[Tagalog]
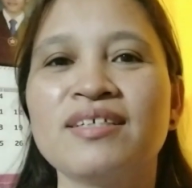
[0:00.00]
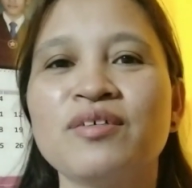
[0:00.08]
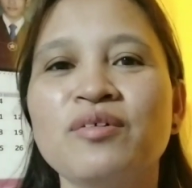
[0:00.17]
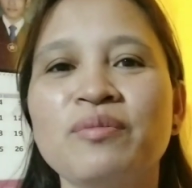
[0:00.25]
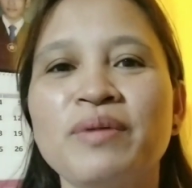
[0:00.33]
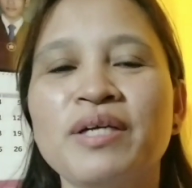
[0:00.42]

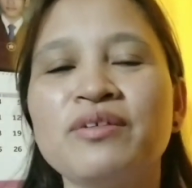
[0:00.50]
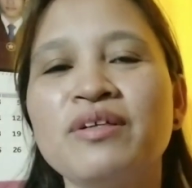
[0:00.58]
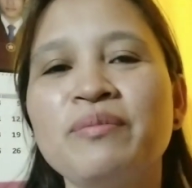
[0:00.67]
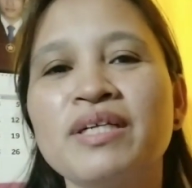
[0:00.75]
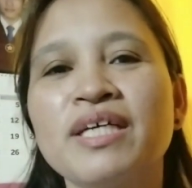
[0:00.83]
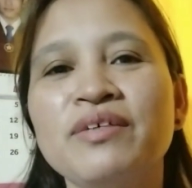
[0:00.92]
kung meron
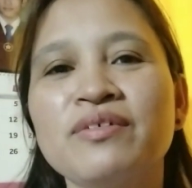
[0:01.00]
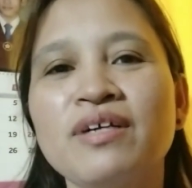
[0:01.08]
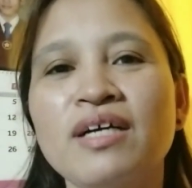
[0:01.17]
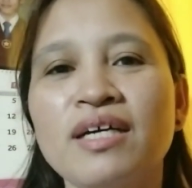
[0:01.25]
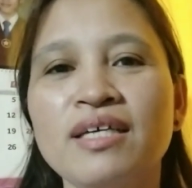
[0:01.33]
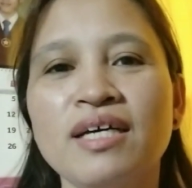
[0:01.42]
naman kayong
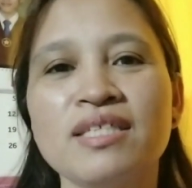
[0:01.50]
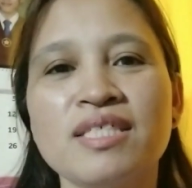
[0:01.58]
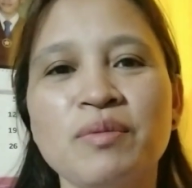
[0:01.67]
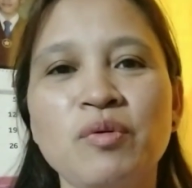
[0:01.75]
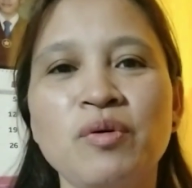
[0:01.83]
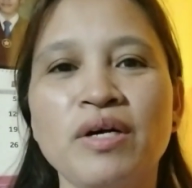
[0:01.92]
kakayahan
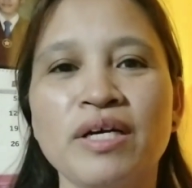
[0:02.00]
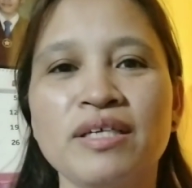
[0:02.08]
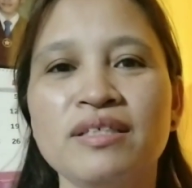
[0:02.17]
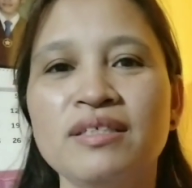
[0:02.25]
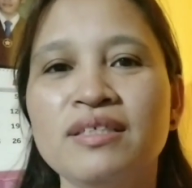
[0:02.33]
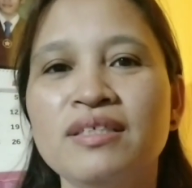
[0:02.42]
sa buhay,